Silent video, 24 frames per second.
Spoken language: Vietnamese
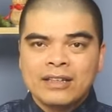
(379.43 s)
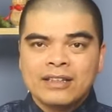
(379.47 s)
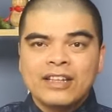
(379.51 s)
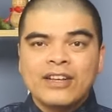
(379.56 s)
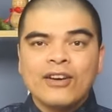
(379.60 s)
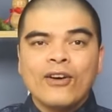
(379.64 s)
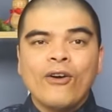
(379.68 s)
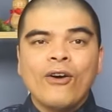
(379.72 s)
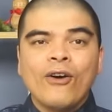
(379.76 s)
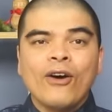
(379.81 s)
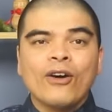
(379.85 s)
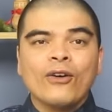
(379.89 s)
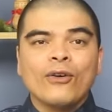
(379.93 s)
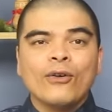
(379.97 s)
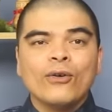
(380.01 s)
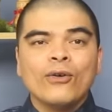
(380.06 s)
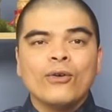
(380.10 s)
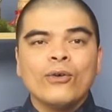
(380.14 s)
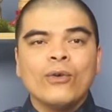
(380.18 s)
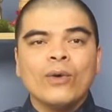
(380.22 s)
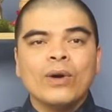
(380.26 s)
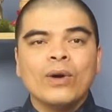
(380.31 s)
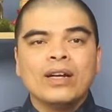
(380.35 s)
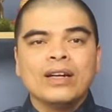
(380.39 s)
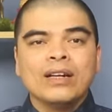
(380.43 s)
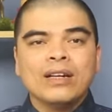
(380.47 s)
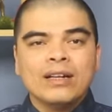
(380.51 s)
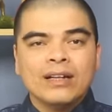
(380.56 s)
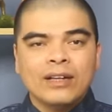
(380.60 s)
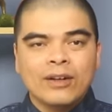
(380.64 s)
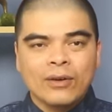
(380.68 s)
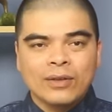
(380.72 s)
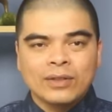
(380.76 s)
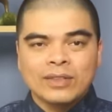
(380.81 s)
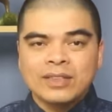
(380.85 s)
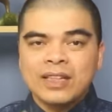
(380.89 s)
thì họ cũng luôn
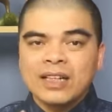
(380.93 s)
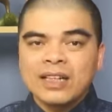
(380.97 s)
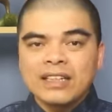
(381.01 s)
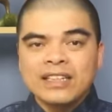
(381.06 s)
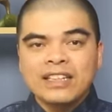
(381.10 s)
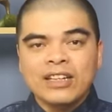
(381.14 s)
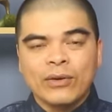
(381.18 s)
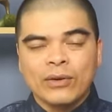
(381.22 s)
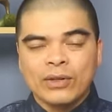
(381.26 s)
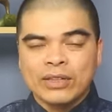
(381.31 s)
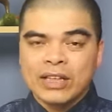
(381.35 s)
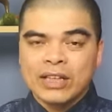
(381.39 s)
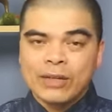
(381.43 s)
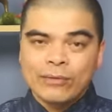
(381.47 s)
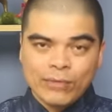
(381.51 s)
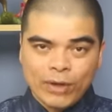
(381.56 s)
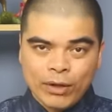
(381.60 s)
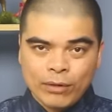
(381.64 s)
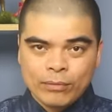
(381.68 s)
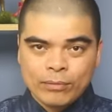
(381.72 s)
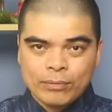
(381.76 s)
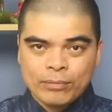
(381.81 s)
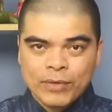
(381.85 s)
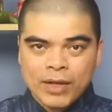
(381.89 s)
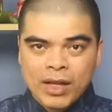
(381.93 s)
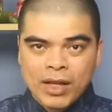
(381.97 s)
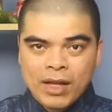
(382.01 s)
có rất nhiều cái tham vọng